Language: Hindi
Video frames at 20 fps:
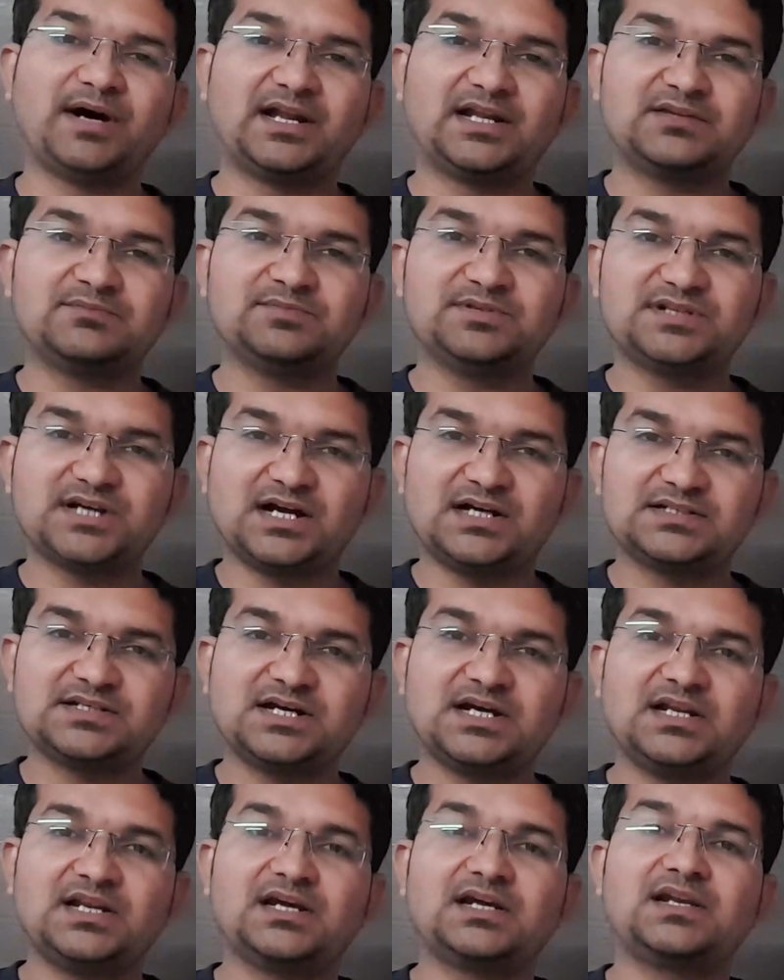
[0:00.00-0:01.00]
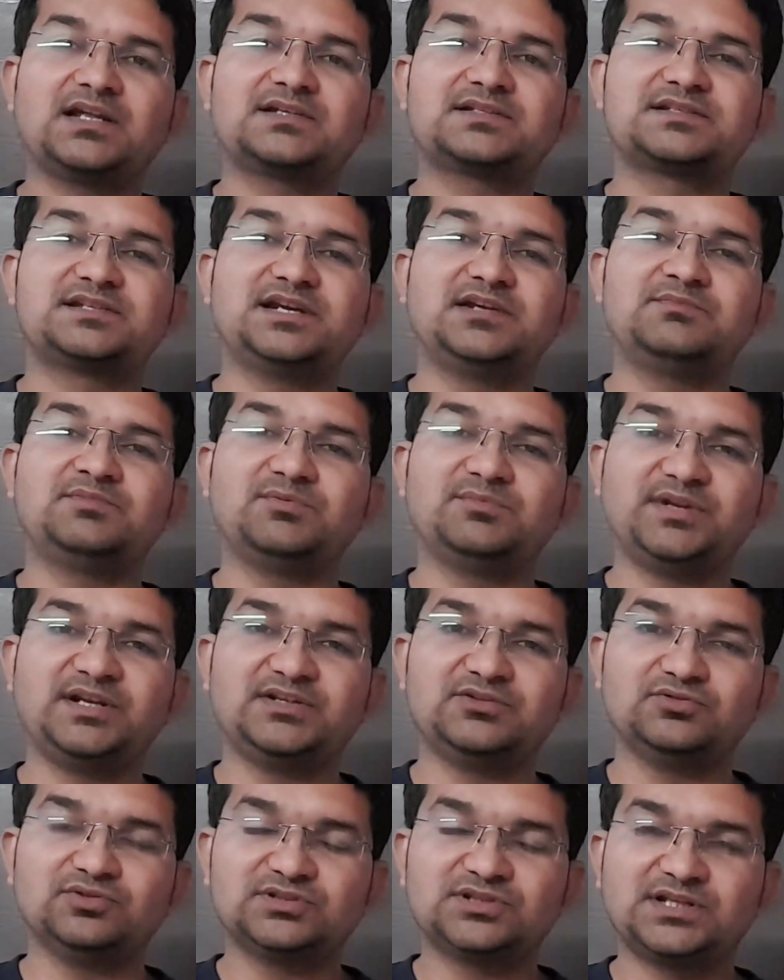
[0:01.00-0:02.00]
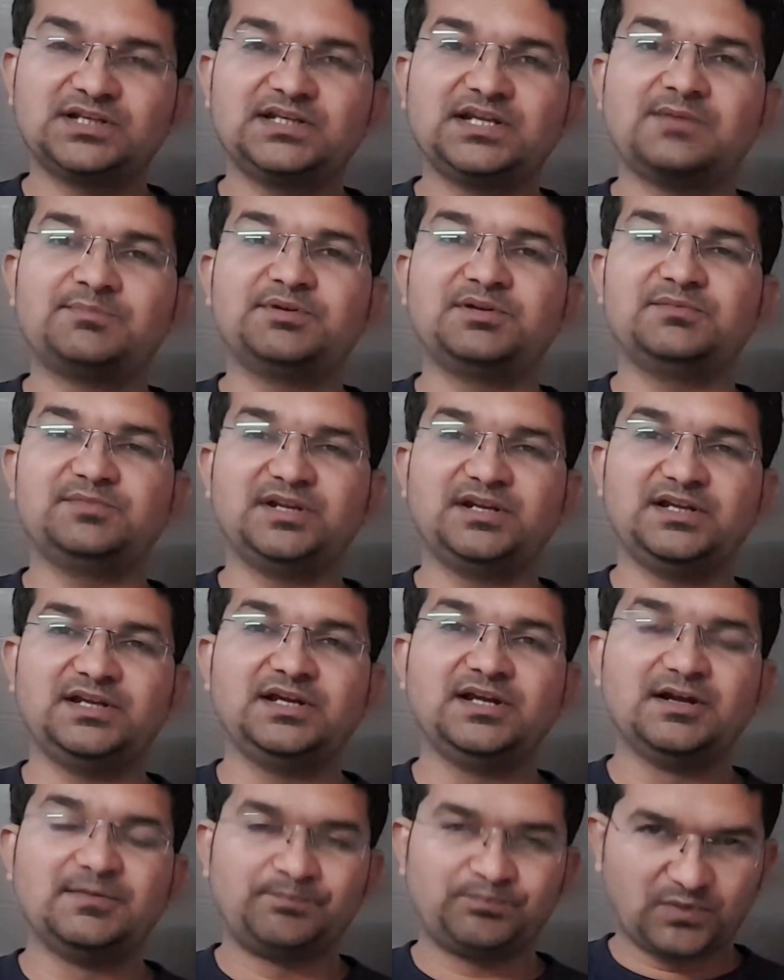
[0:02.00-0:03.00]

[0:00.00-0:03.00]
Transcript: भारत में जहाँ जहाँ अलग अलग स्टेट में मेरे दोस्त हैं या फिर मेरे